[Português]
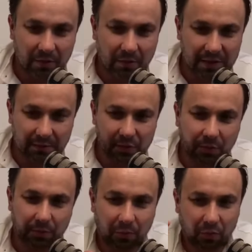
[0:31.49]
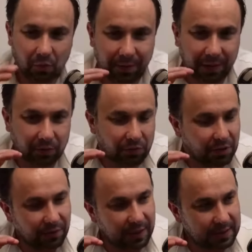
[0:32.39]
Nós estamos com, com um período
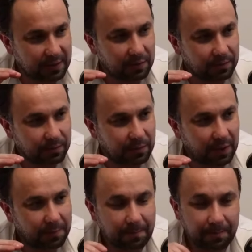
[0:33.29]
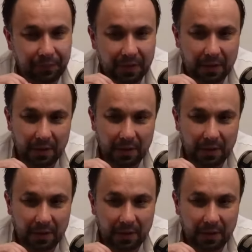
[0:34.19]
de inflação, né? Uhum.